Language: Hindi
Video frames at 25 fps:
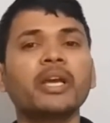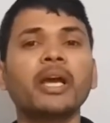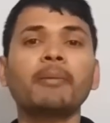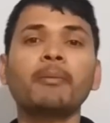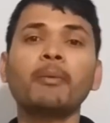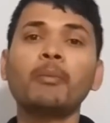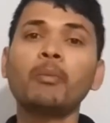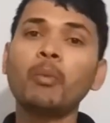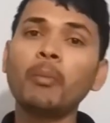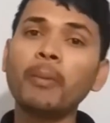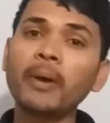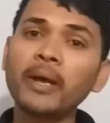कि
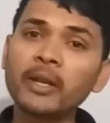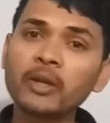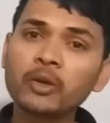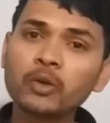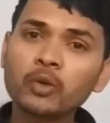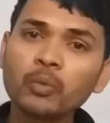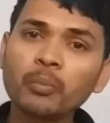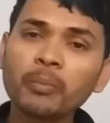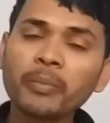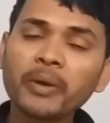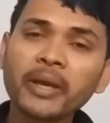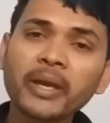आपको मोबाइल
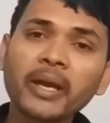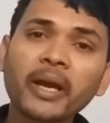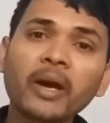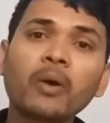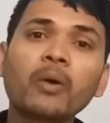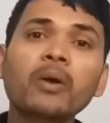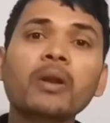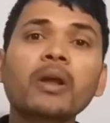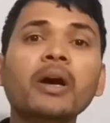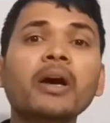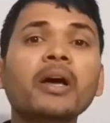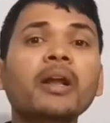घूम गया
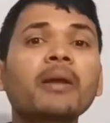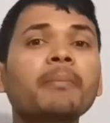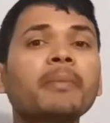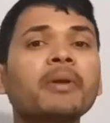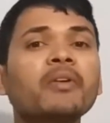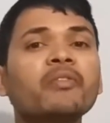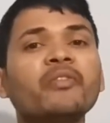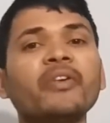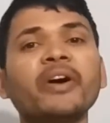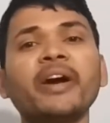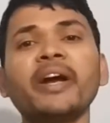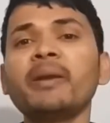और अगर आपने
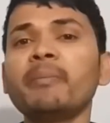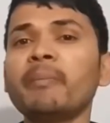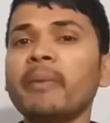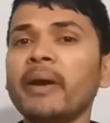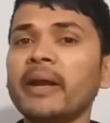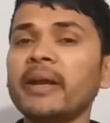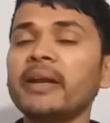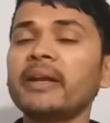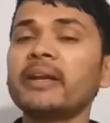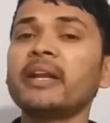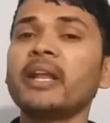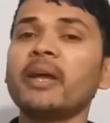फाइंड
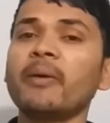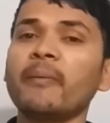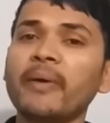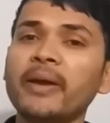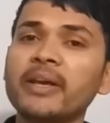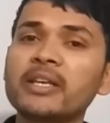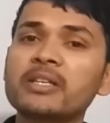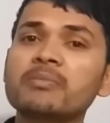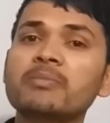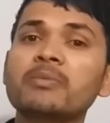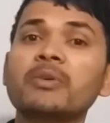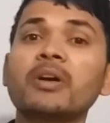माई
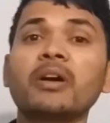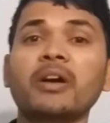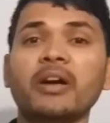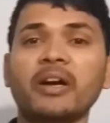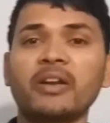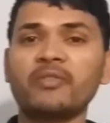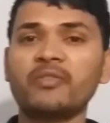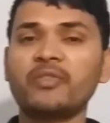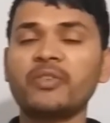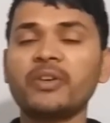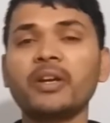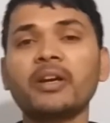डिवाइस
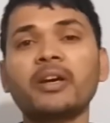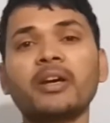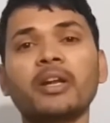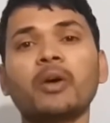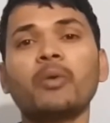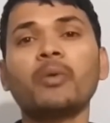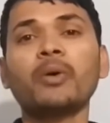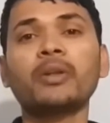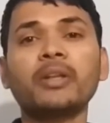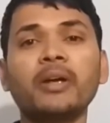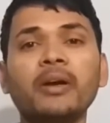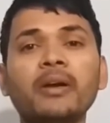कन्फिगर करा
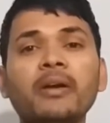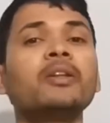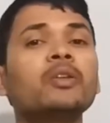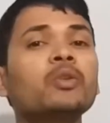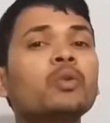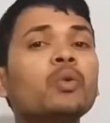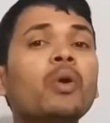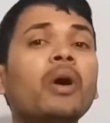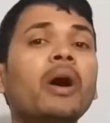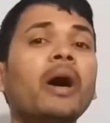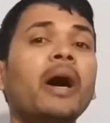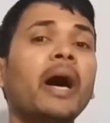हुआ था
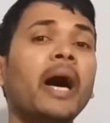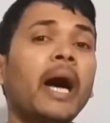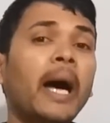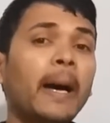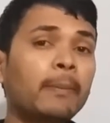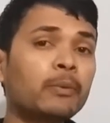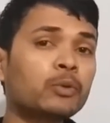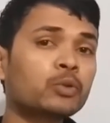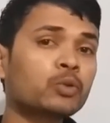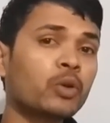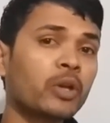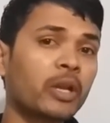तो
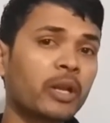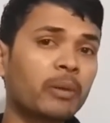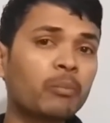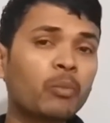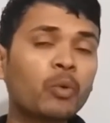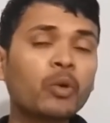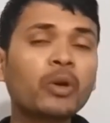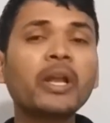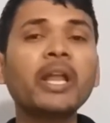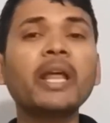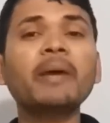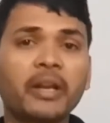आप उसको
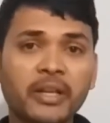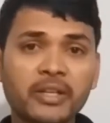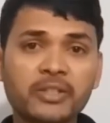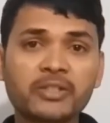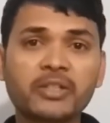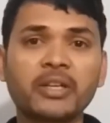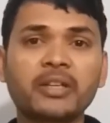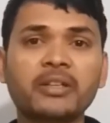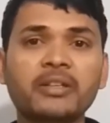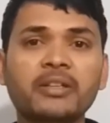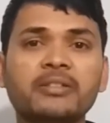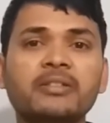रिमोटली
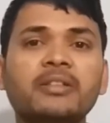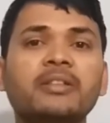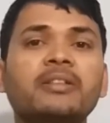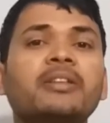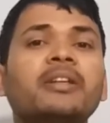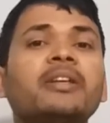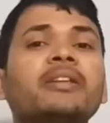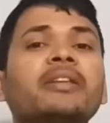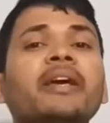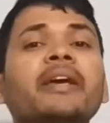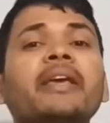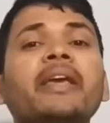रिसेट कर
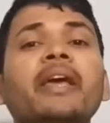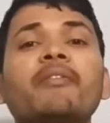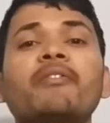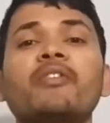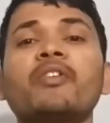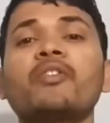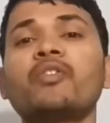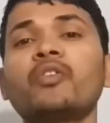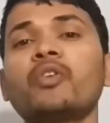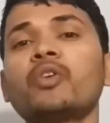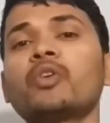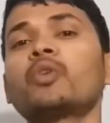सकते हैं ताकि आपके
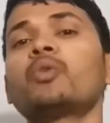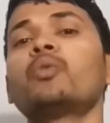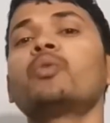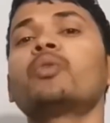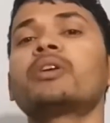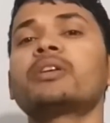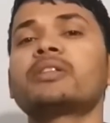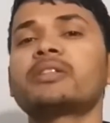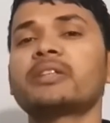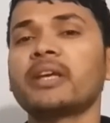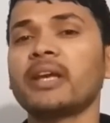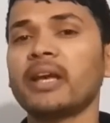फोटो
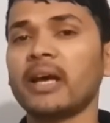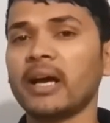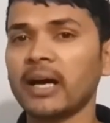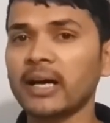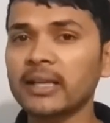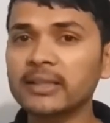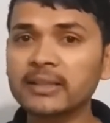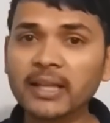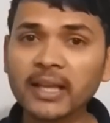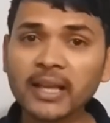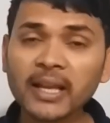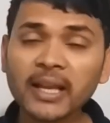किसी के
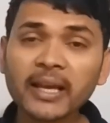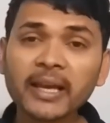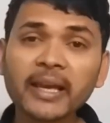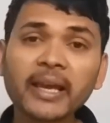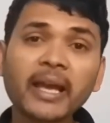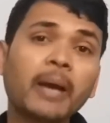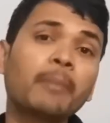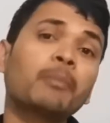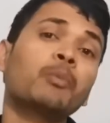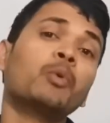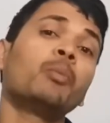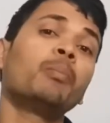हाथ ना लगे
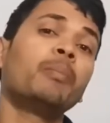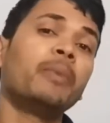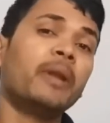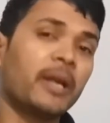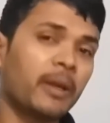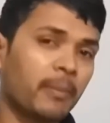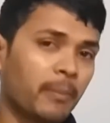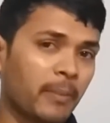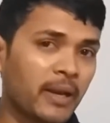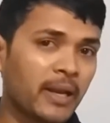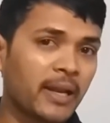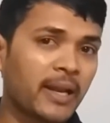आपको
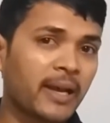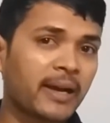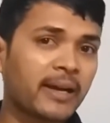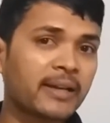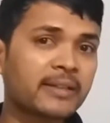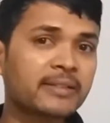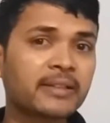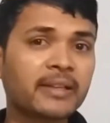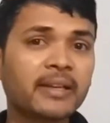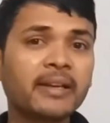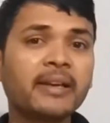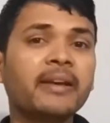ब्लैकमेल ना कर
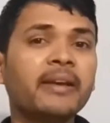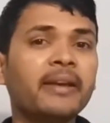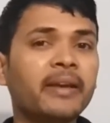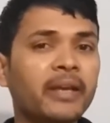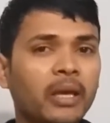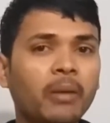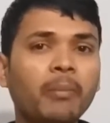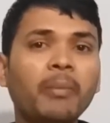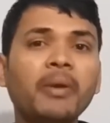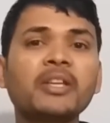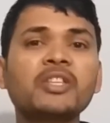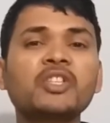सके
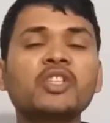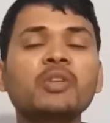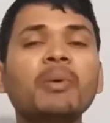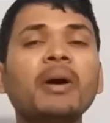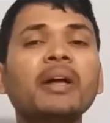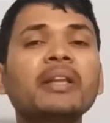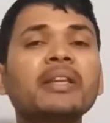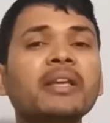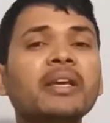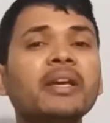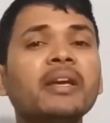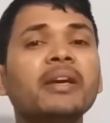ये भी अच्छी
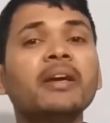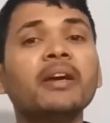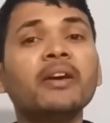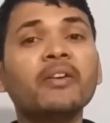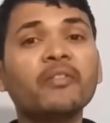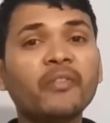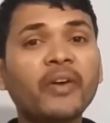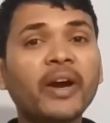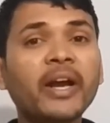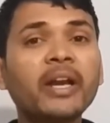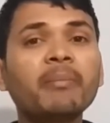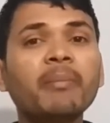बात है
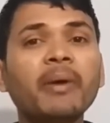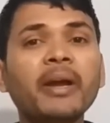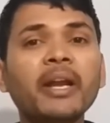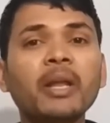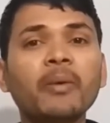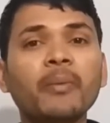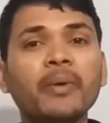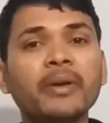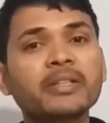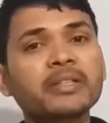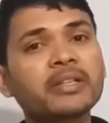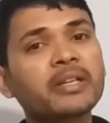फाइंड माई
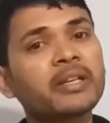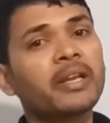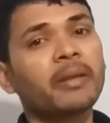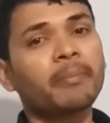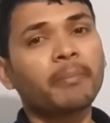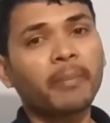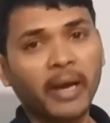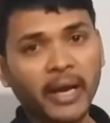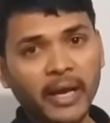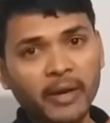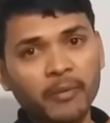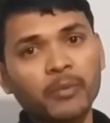डिवाइस के लिए
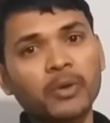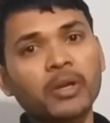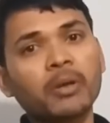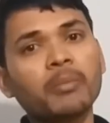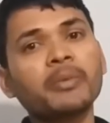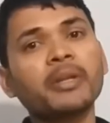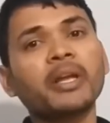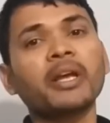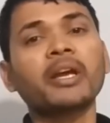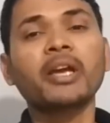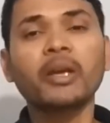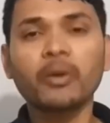आई बटन
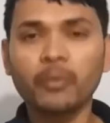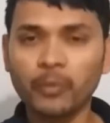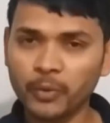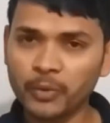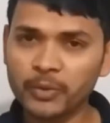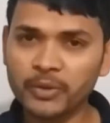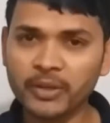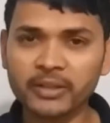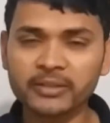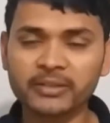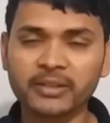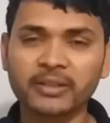में जाकर
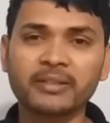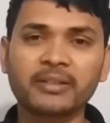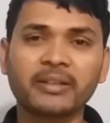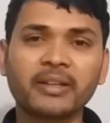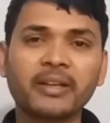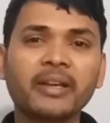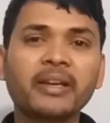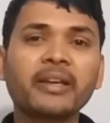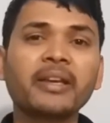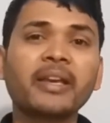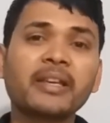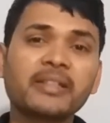वीडियो देख सकते
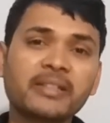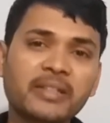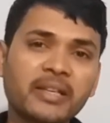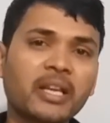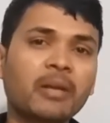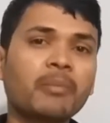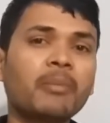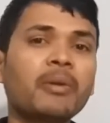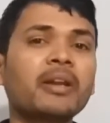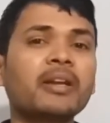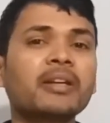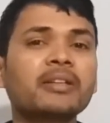हैं कैसे
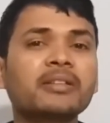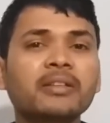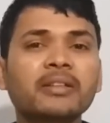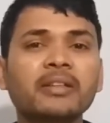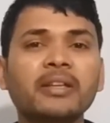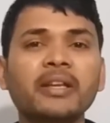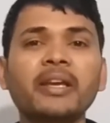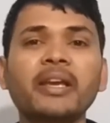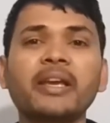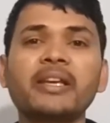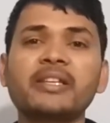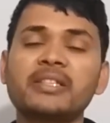इनेबल कर
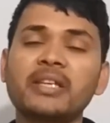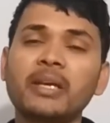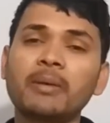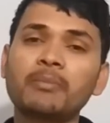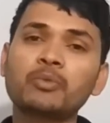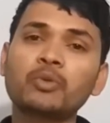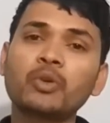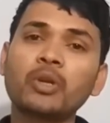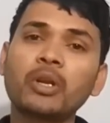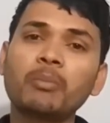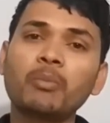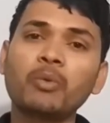सकते हैं कैसे आप
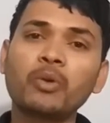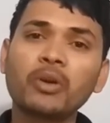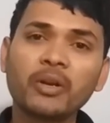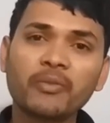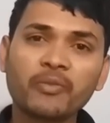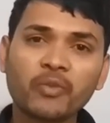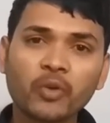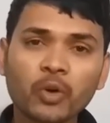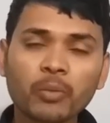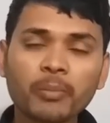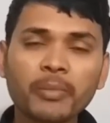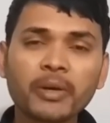उसको रिमोटली
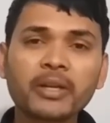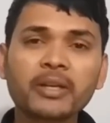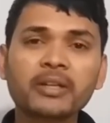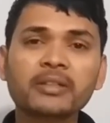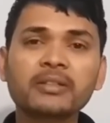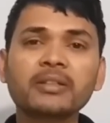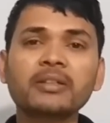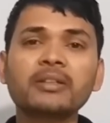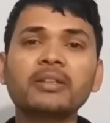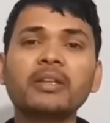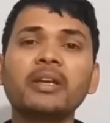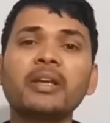फॉर्मेट कर
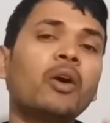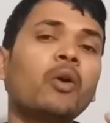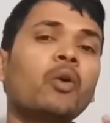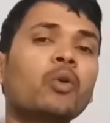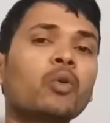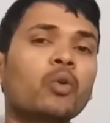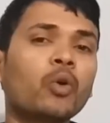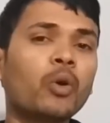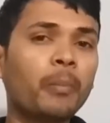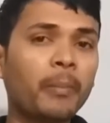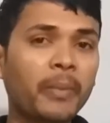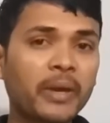सकते हैं और
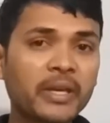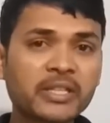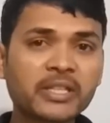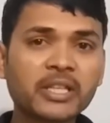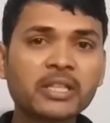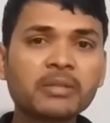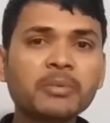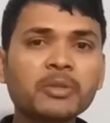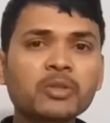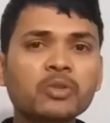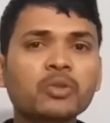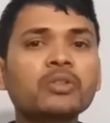कोई
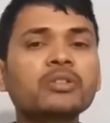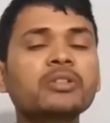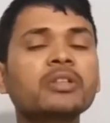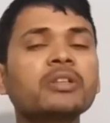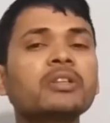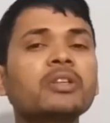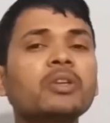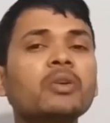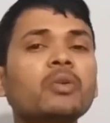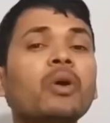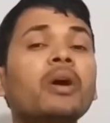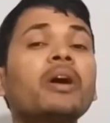मैसेज भी छोड़
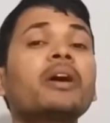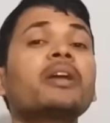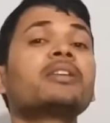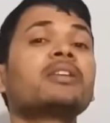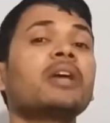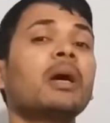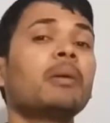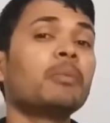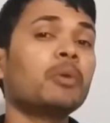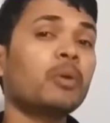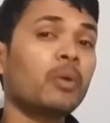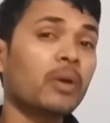सकते हो अगर
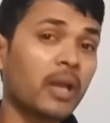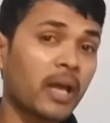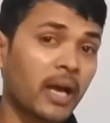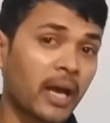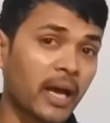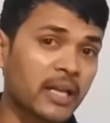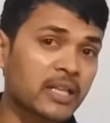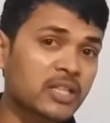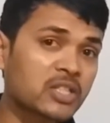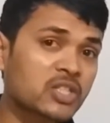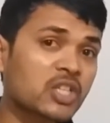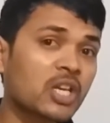सामने वाला
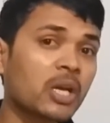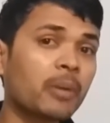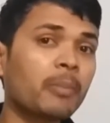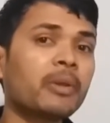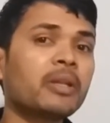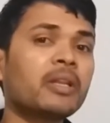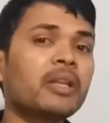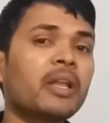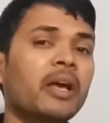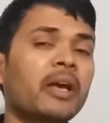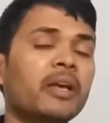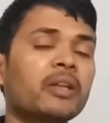अच्छा
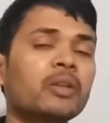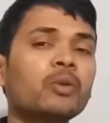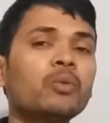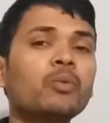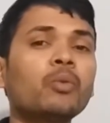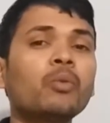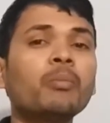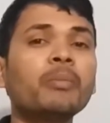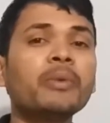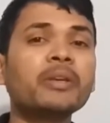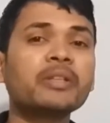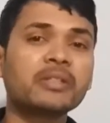बंदा है तो
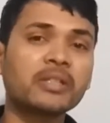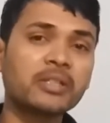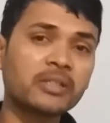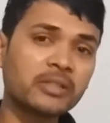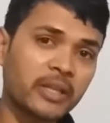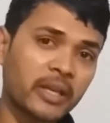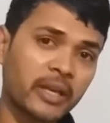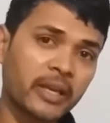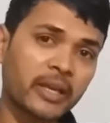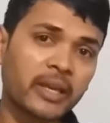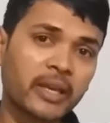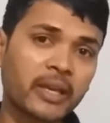वो मैसेज
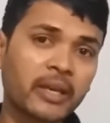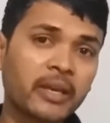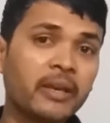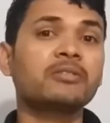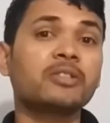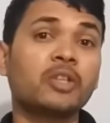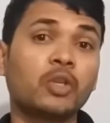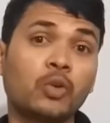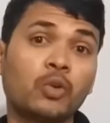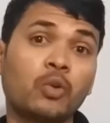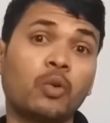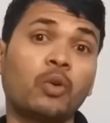देख के
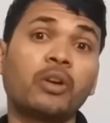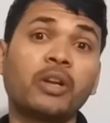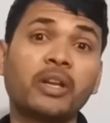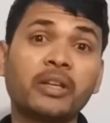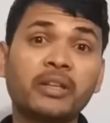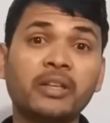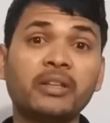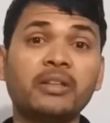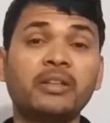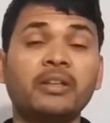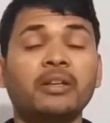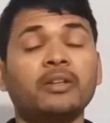चलो लौटा
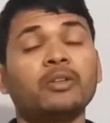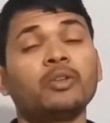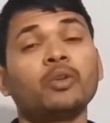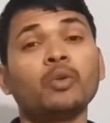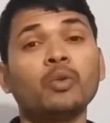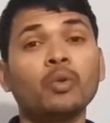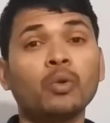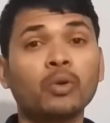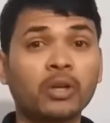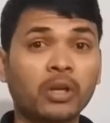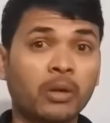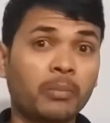देते हैं तो
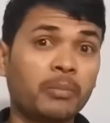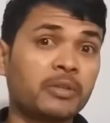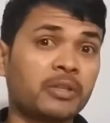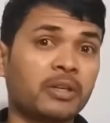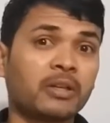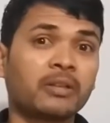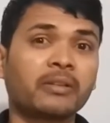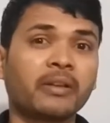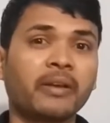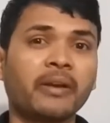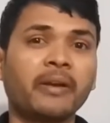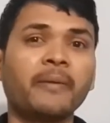लौटा भी
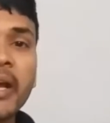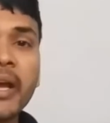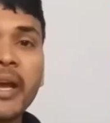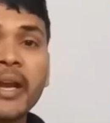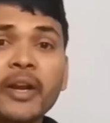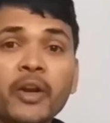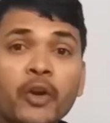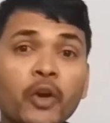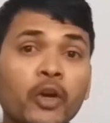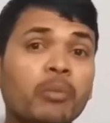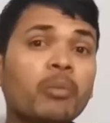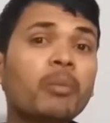सकता है
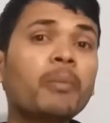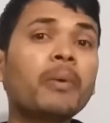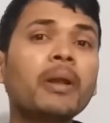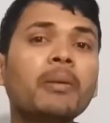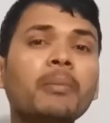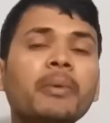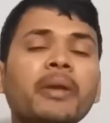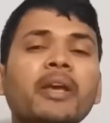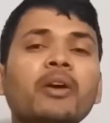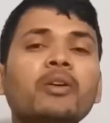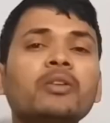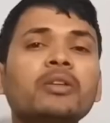एंड्रॉइड मोबाइल
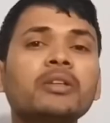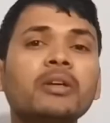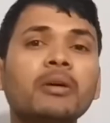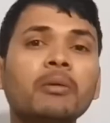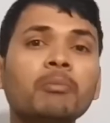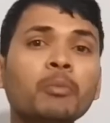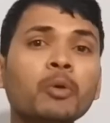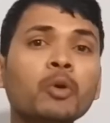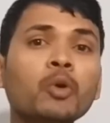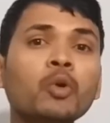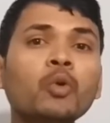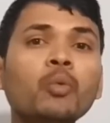में क्या होता है
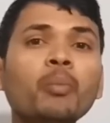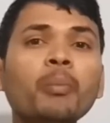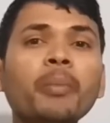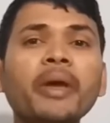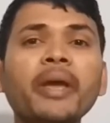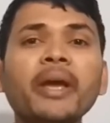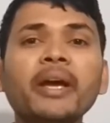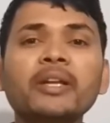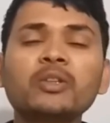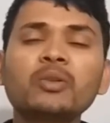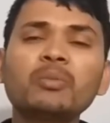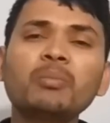अभी घूम
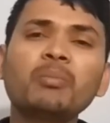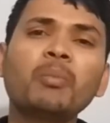गया तो